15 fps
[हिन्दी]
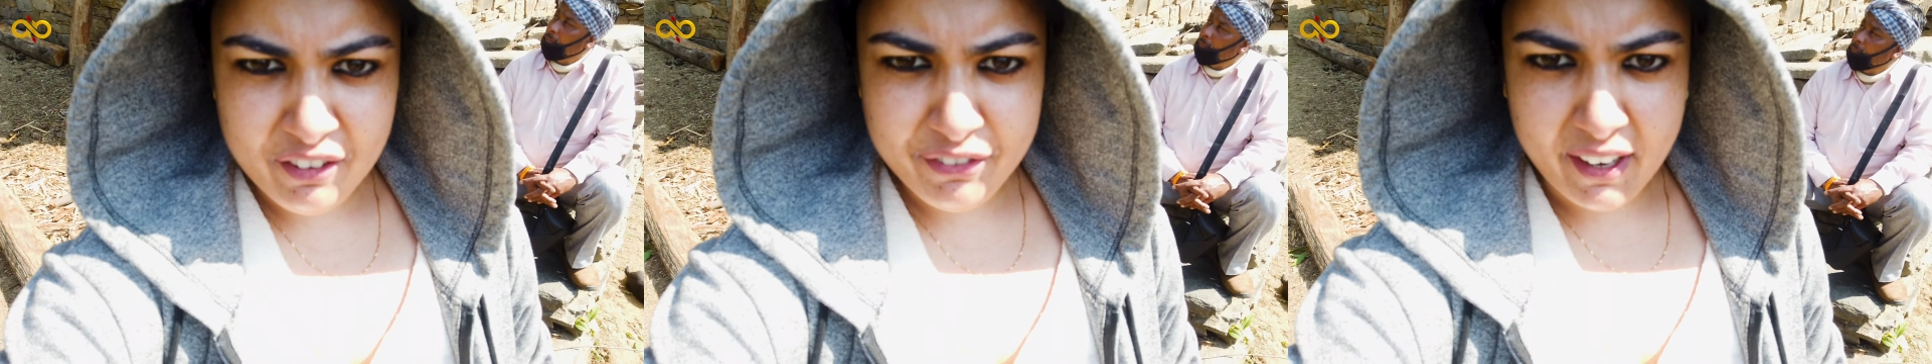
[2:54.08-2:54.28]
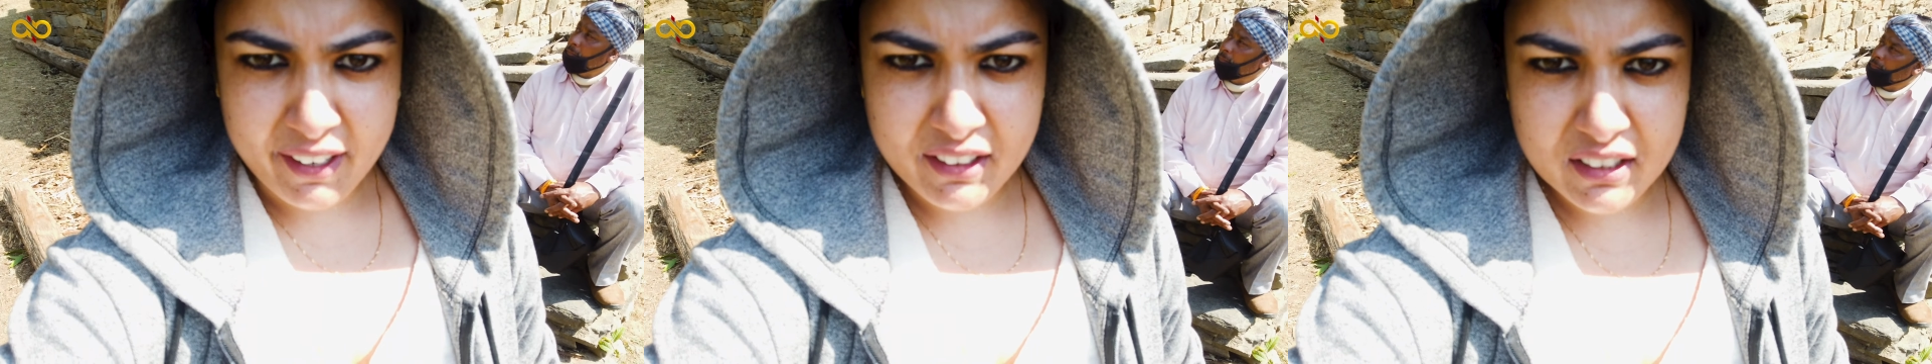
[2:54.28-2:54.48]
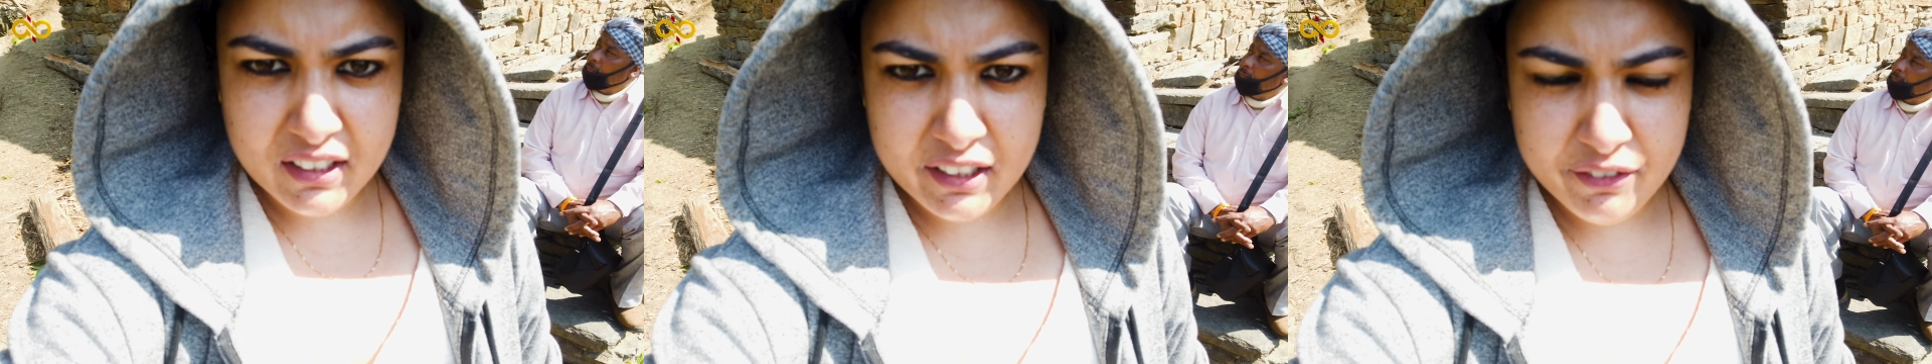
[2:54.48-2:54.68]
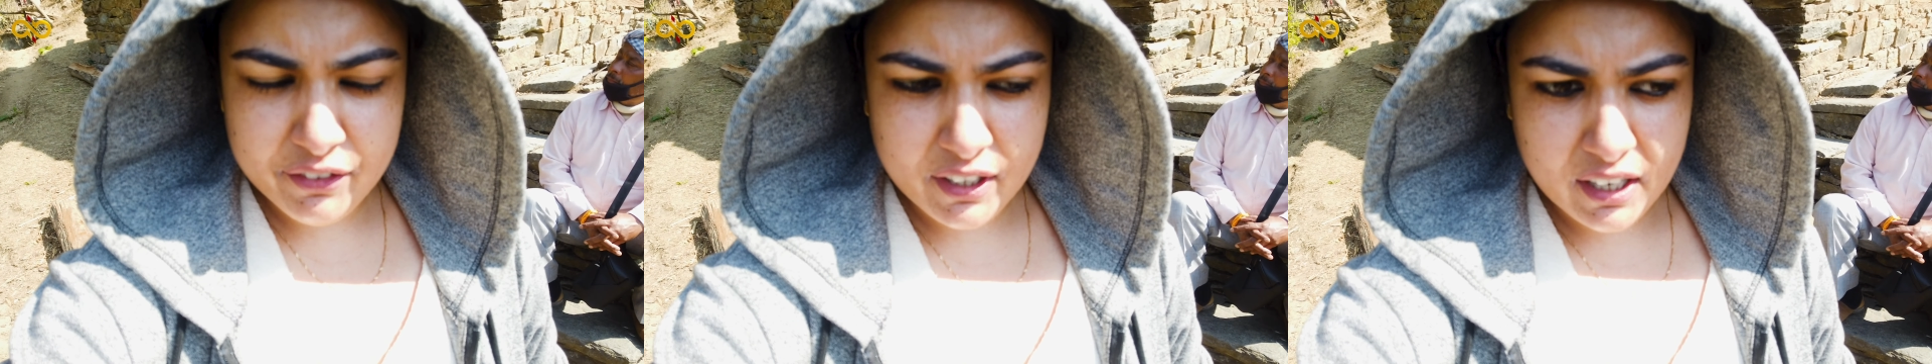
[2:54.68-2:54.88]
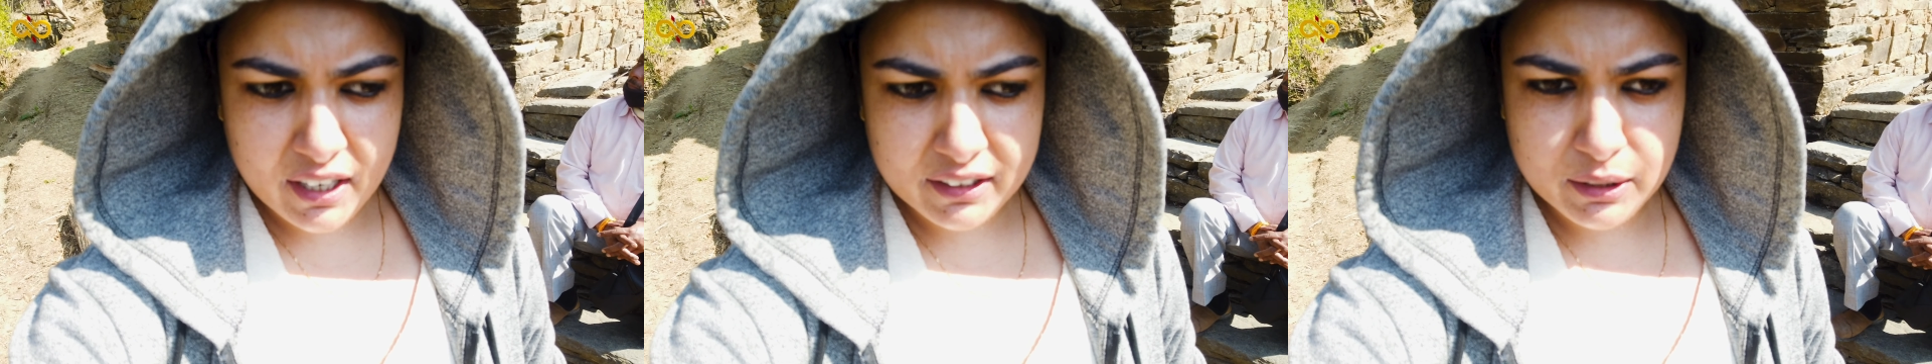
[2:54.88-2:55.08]
एंड फाइनली
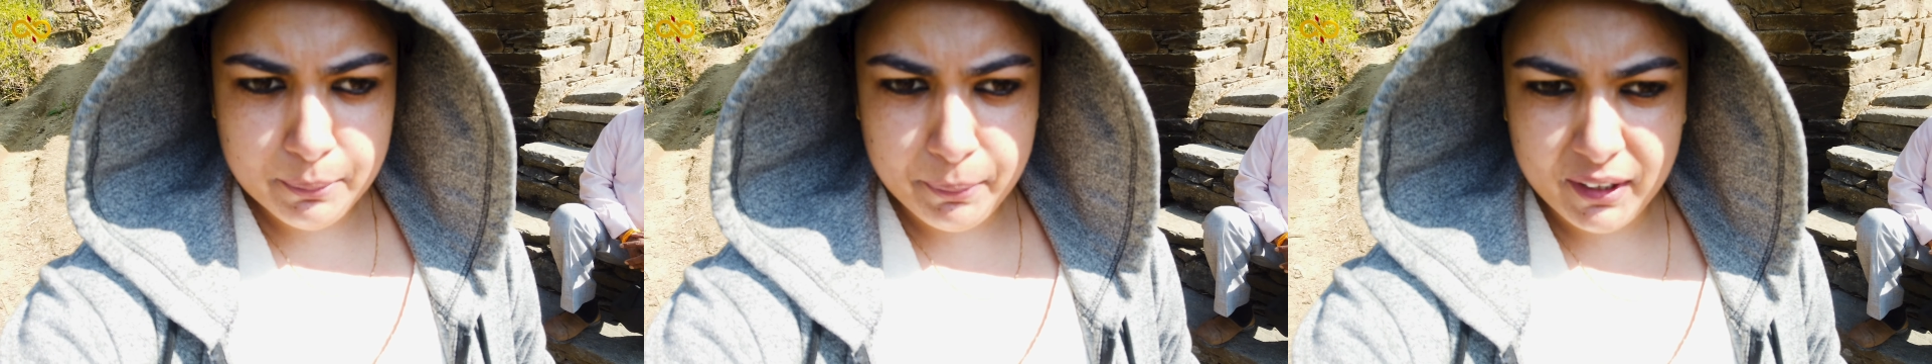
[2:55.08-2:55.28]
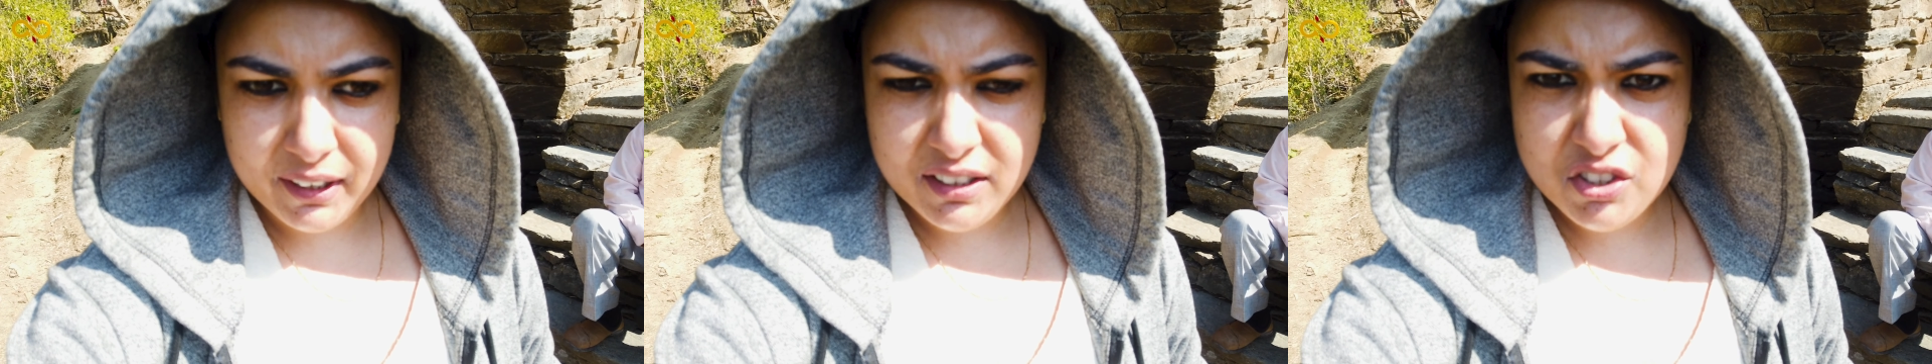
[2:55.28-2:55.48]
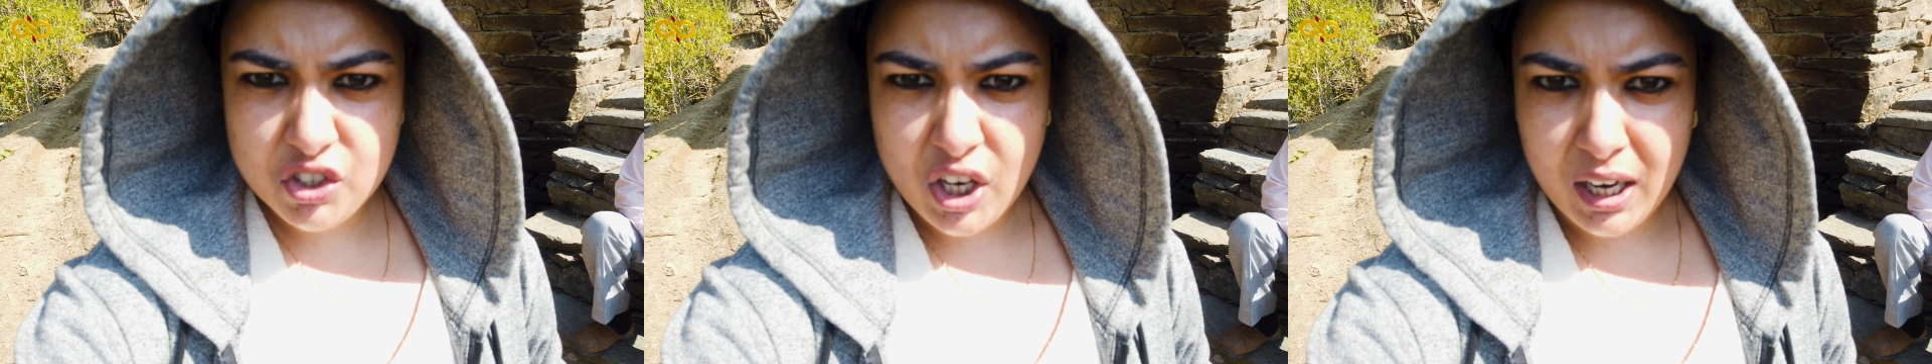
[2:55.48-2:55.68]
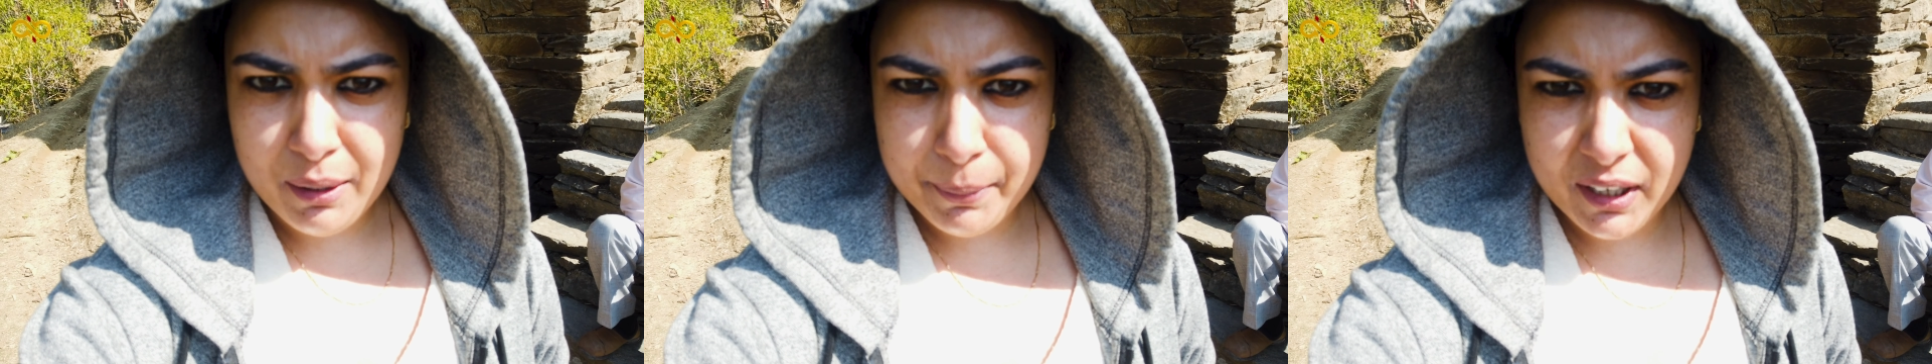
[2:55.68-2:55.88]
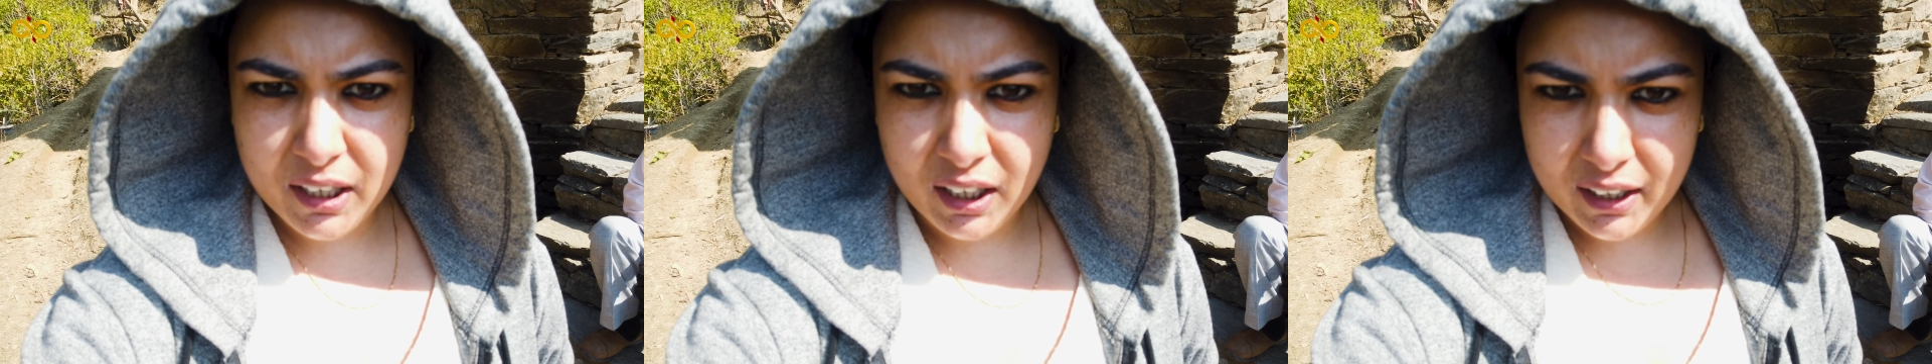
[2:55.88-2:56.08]
वी आर द प्लेस
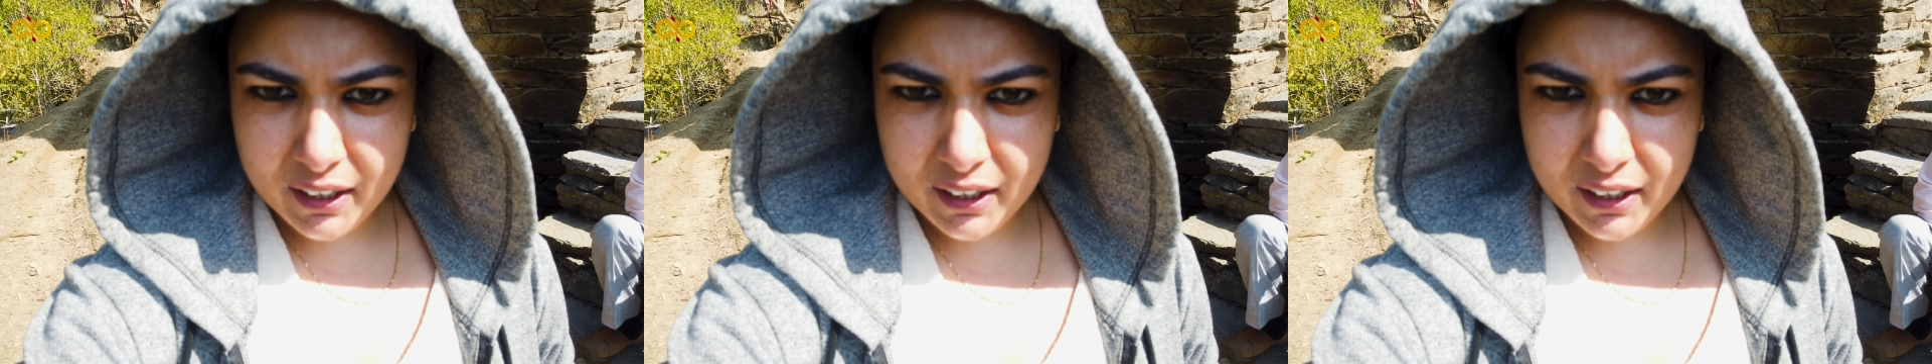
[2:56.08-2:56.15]
जहाँ पे